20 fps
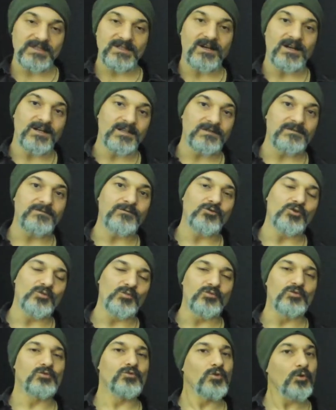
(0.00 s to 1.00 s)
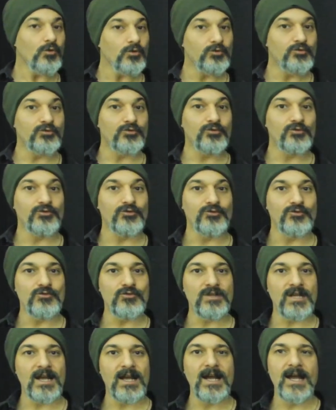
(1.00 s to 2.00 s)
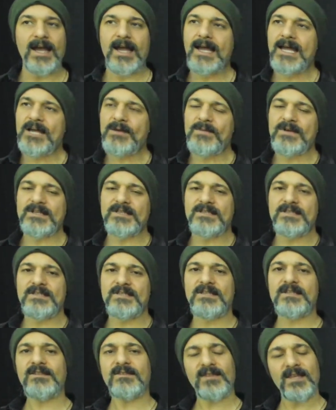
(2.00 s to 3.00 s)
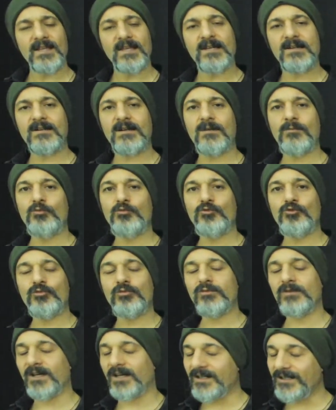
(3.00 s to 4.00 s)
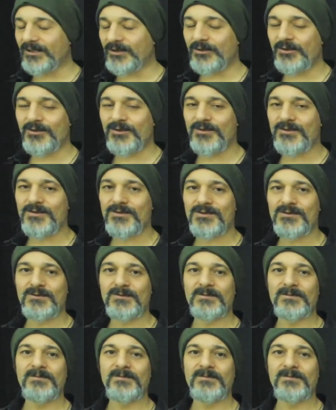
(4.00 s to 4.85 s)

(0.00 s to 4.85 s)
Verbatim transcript: kayıt formunu doldurduğunuzda hemen sizi Telegram grubuna alıyoruz.